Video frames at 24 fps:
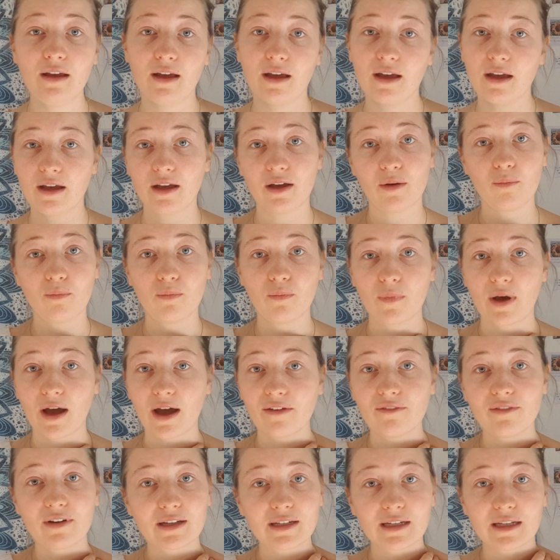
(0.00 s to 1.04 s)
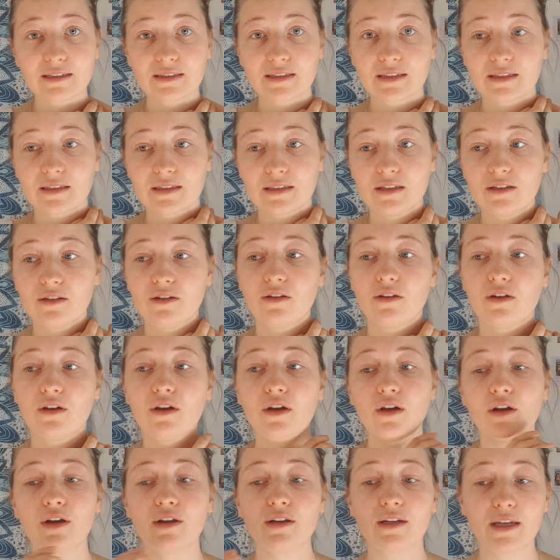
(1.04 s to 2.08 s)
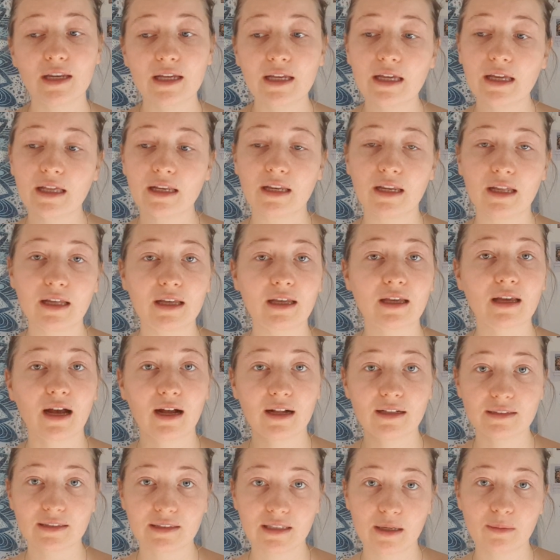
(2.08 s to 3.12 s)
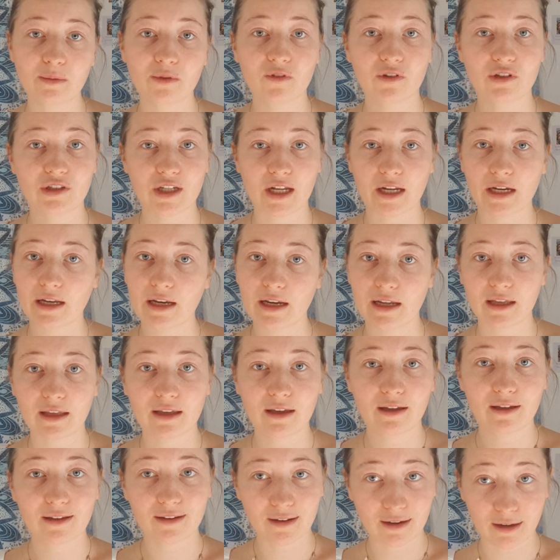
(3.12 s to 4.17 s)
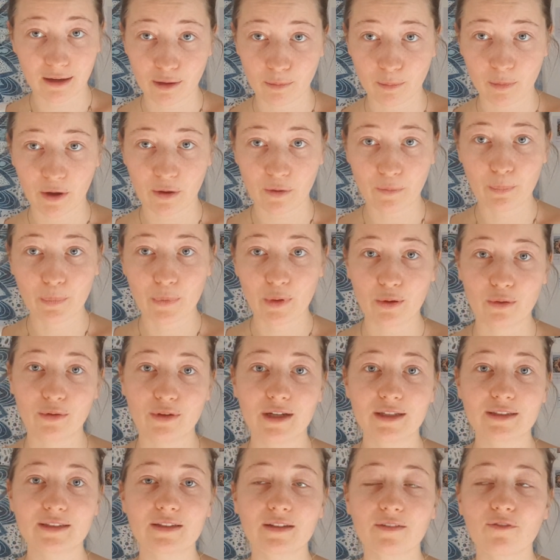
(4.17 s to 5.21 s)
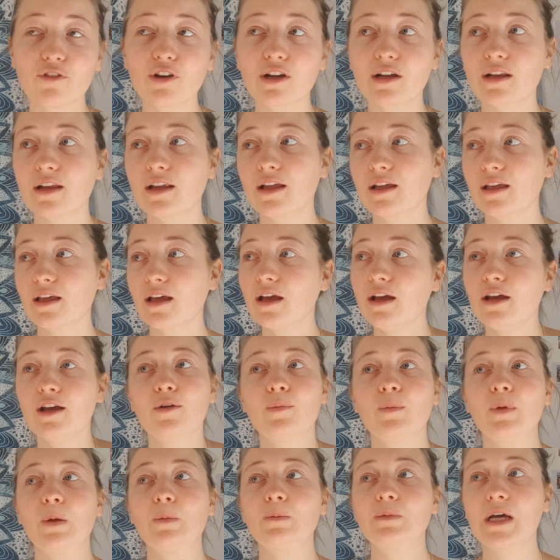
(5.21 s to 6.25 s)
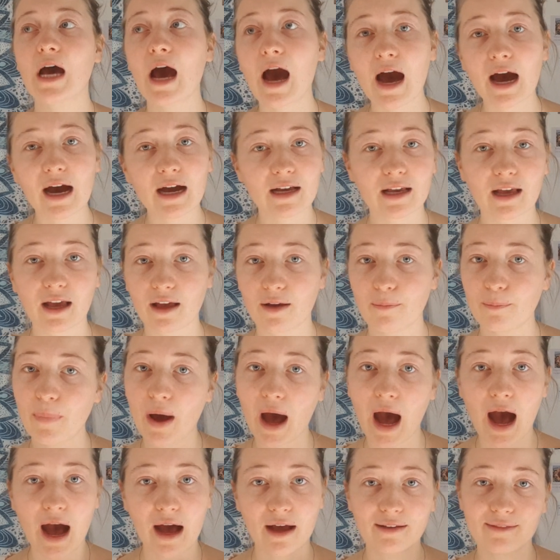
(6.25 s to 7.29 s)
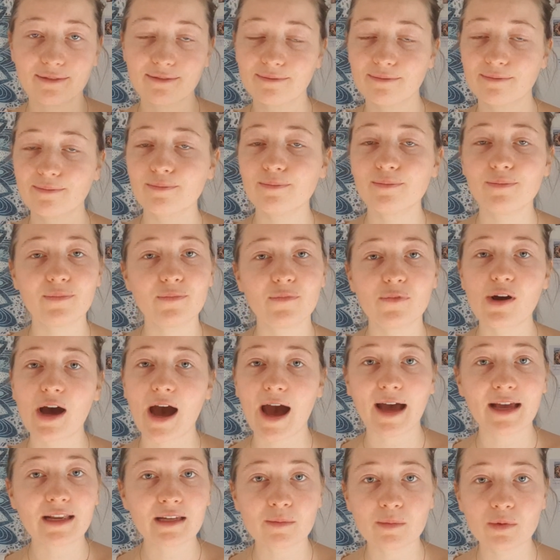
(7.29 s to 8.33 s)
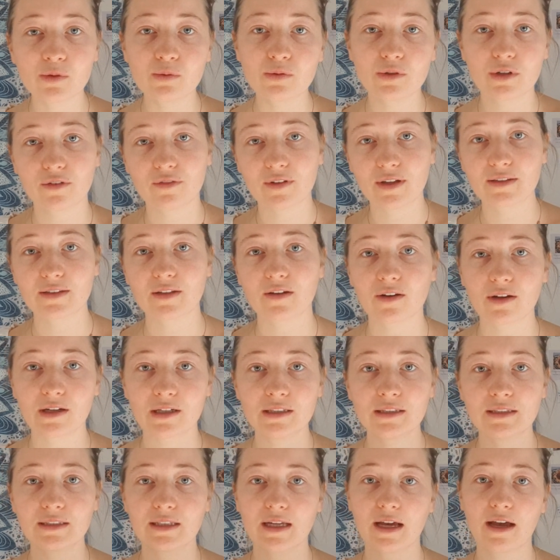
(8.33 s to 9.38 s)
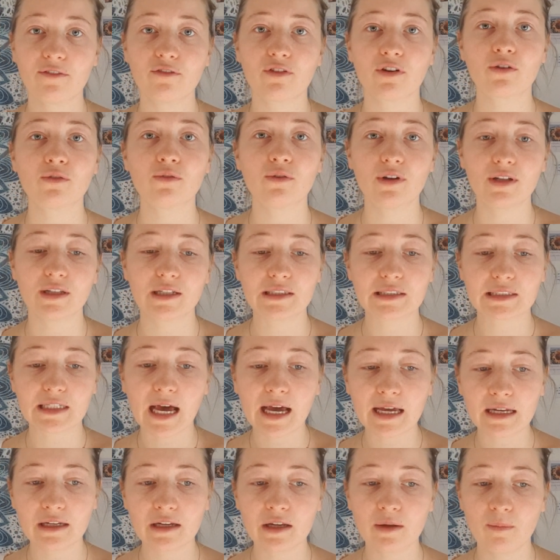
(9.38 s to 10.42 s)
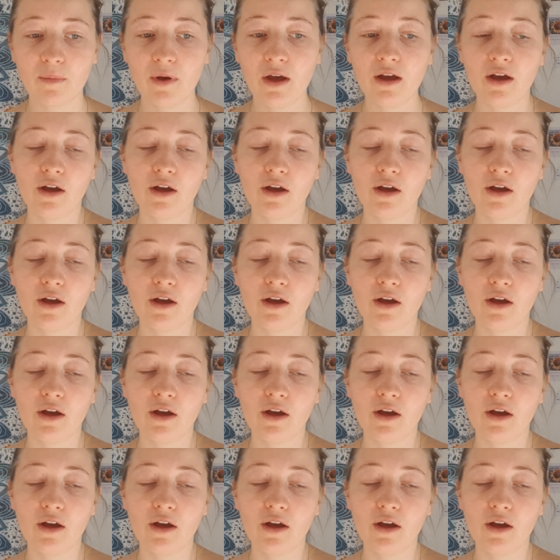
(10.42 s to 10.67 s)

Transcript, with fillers: Ähm, einfach, dass ich die Dinge nicht als selbstverständlich nehme und dass ich wirklich mir am Tag nur eine Minute, wenn es auch ist, einfach nur eine Zeit nehme,